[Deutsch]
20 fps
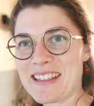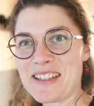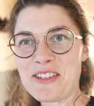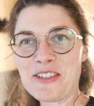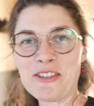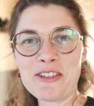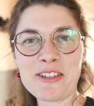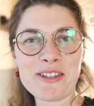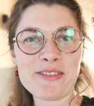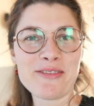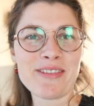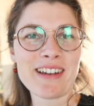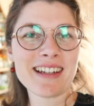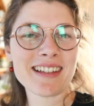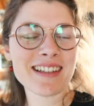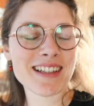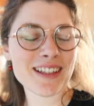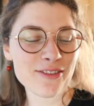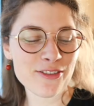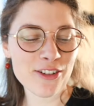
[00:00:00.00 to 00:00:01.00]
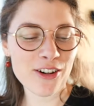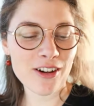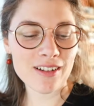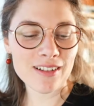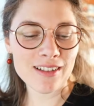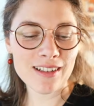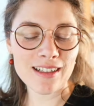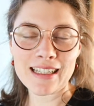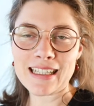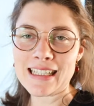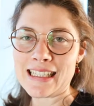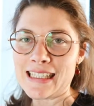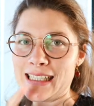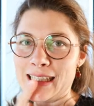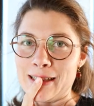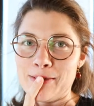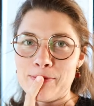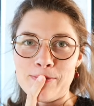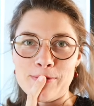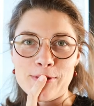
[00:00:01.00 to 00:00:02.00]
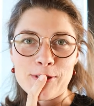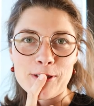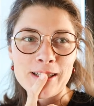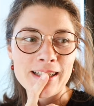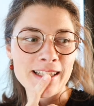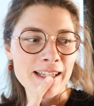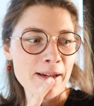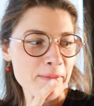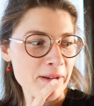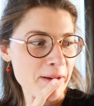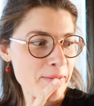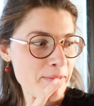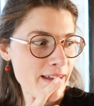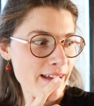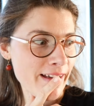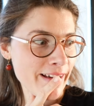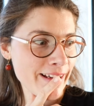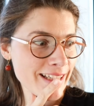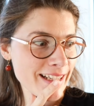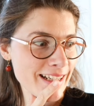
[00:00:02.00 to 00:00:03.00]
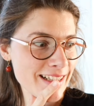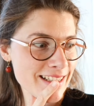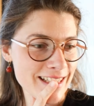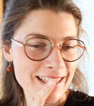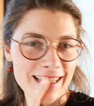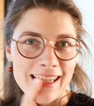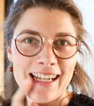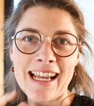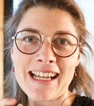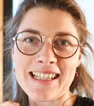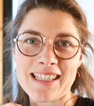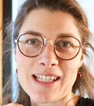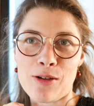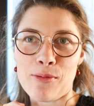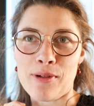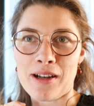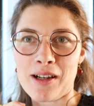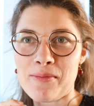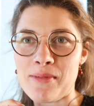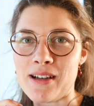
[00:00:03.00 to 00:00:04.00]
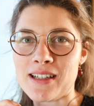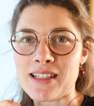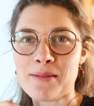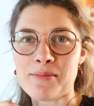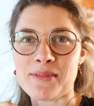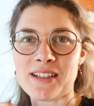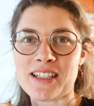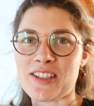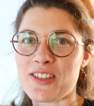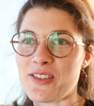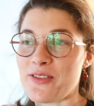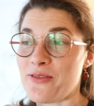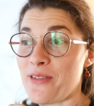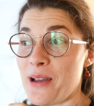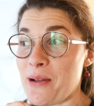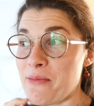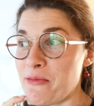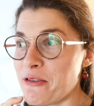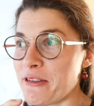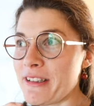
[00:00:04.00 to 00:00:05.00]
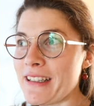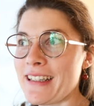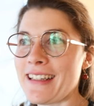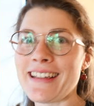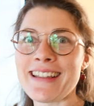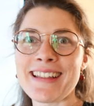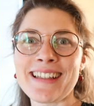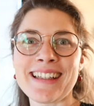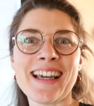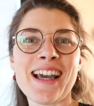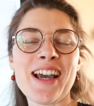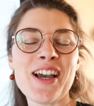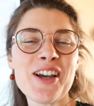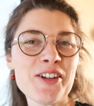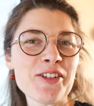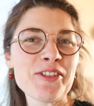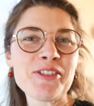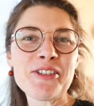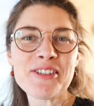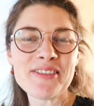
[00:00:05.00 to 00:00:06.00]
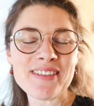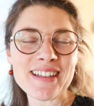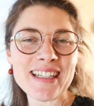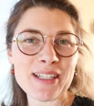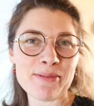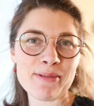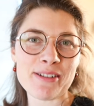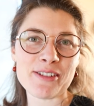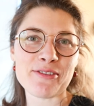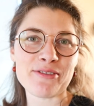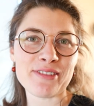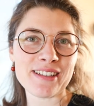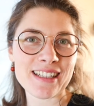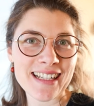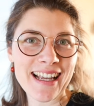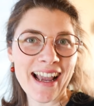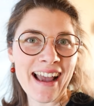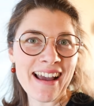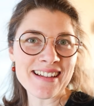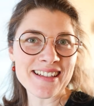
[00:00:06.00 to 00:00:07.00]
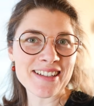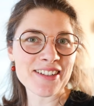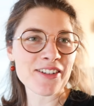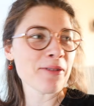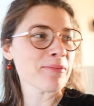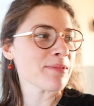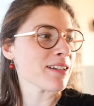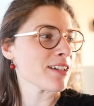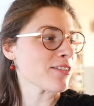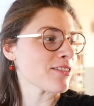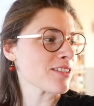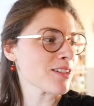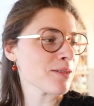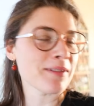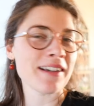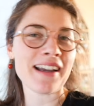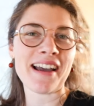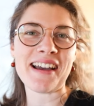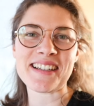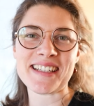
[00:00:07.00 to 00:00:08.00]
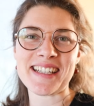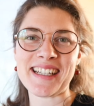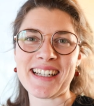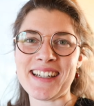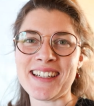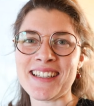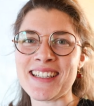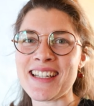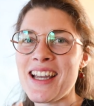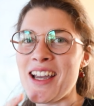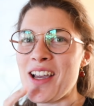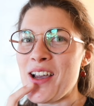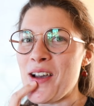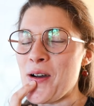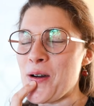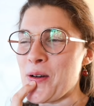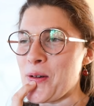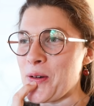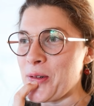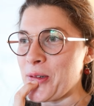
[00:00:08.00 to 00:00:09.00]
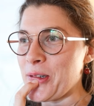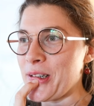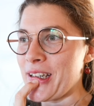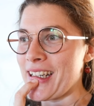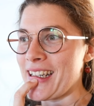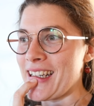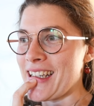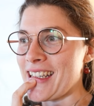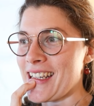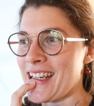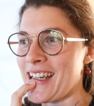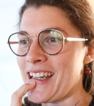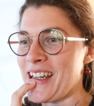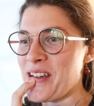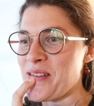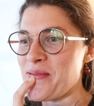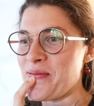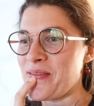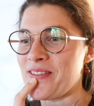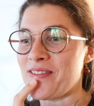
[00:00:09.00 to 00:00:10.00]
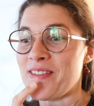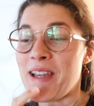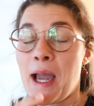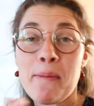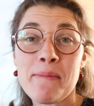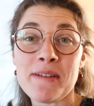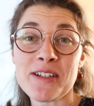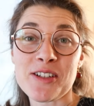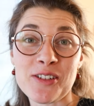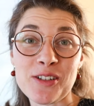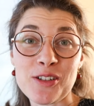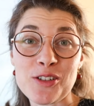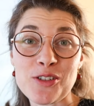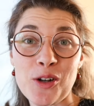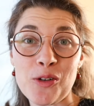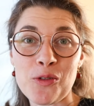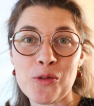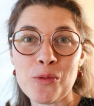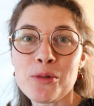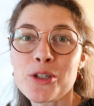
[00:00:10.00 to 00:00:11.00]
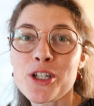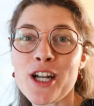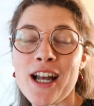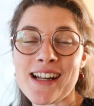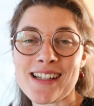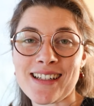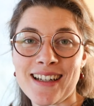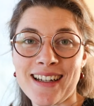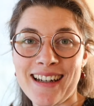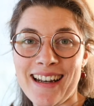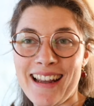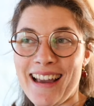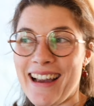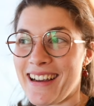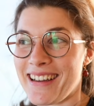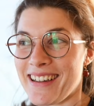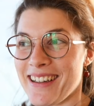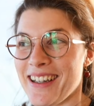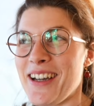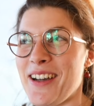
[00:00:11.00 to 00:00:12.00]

ist die Küche fertig geworden. Ähm, und ich habe gemerkt, als ich den Herd sauber gemacht habe, dass vermutlich irgendwie nicht mehr so viel Gas kommt an unserem Gasherd. Und ähm, wir haben ja so eine tolle Umschaltanlage